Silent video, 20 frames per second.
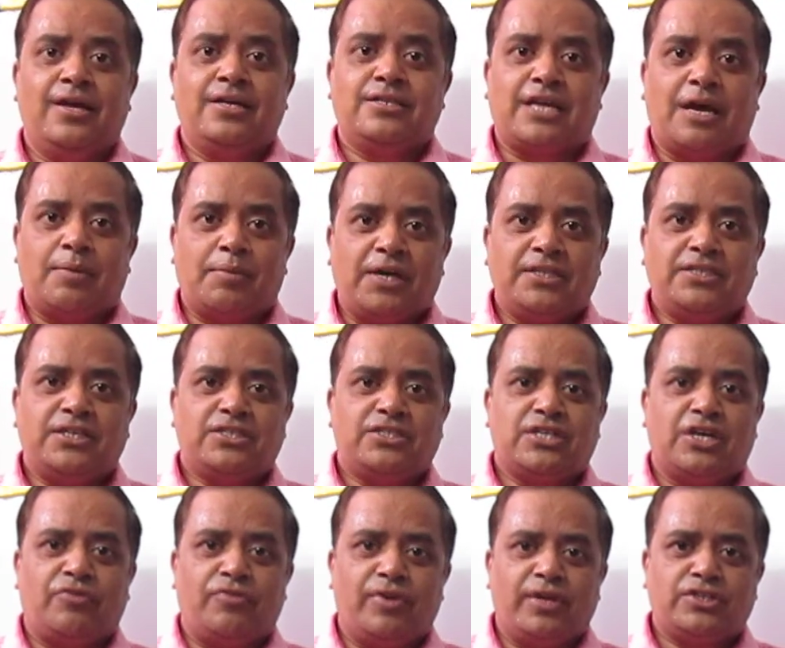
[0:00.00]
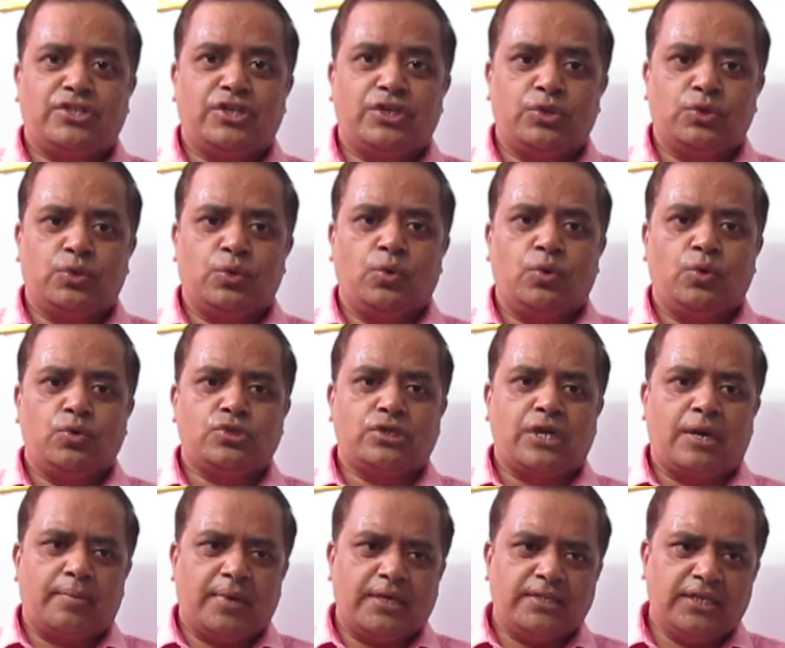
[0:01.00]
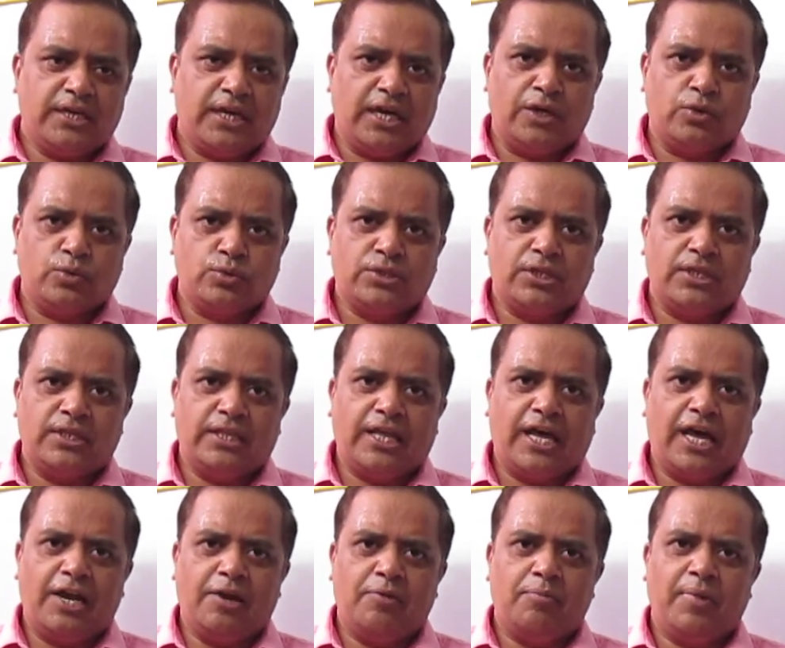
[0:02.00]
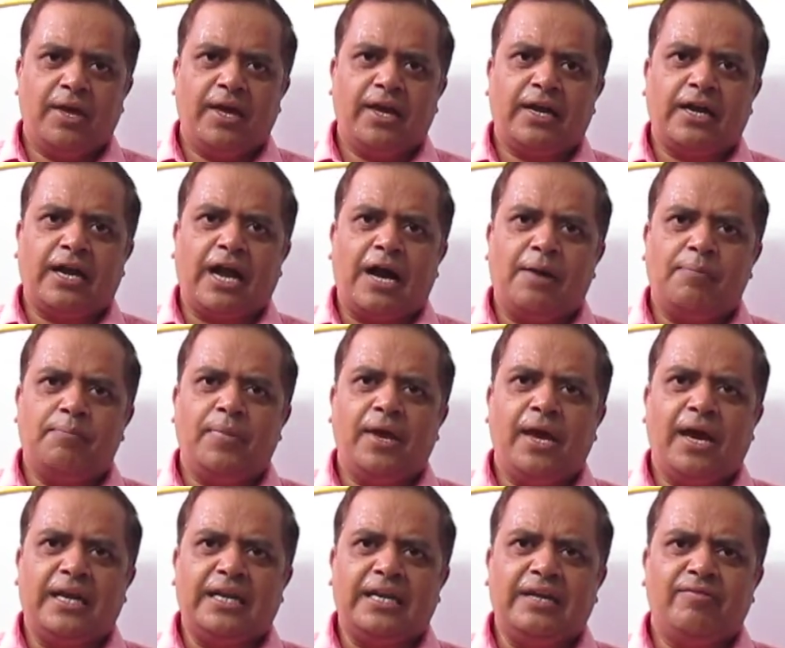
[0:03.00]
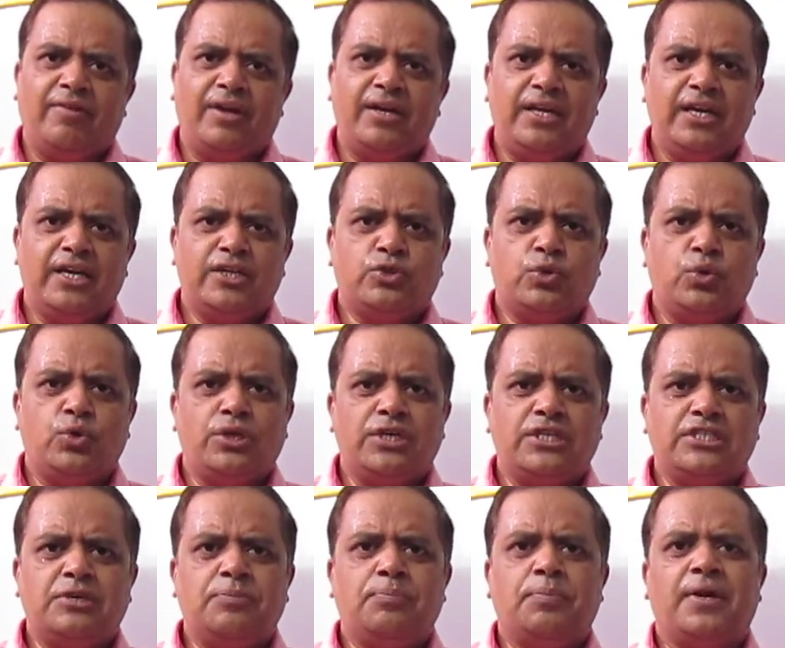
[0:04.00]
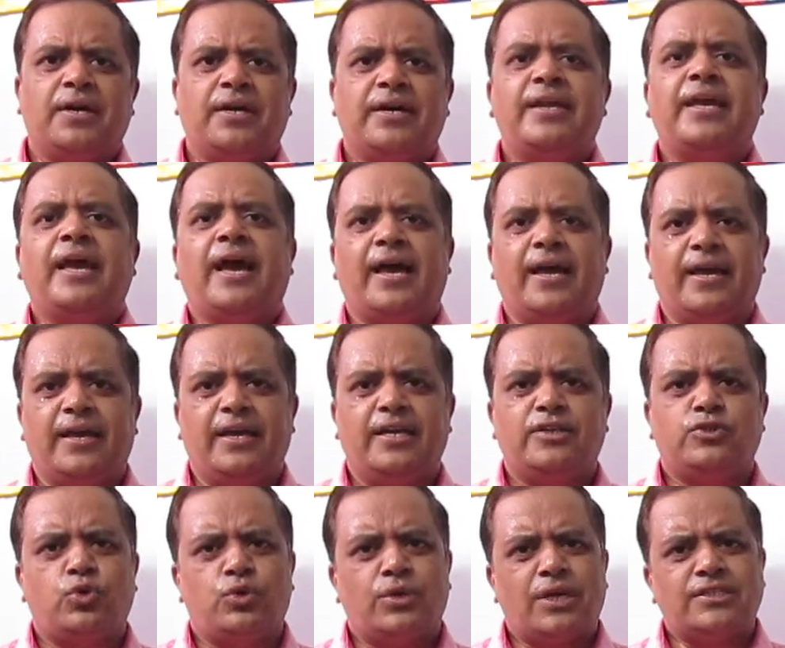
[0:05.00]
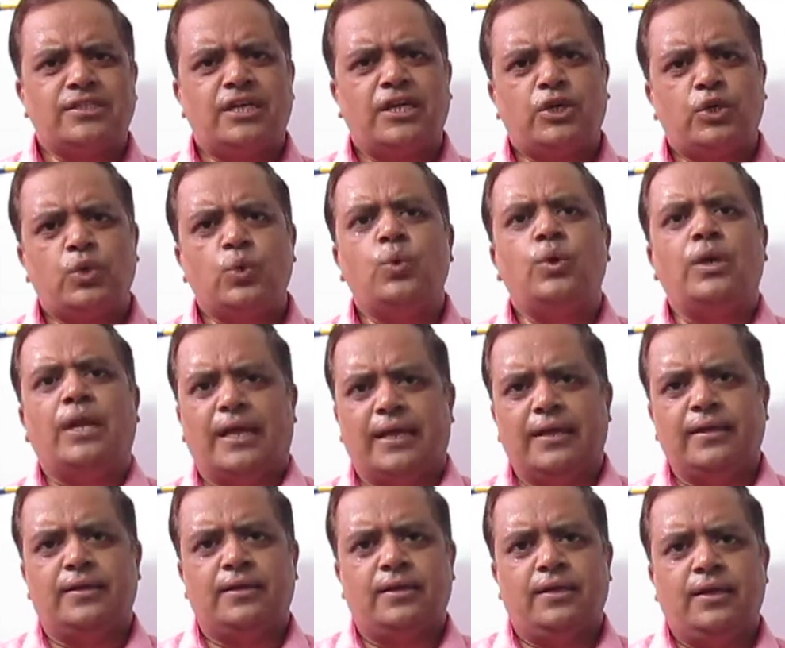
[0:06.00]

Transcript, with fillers: सामाजिक सर्वेक्षण तो सामाजिक अनुसंधान में काम में आने वाली एक छोटी सी प्रक्रिया है एक छोटा सा टूल है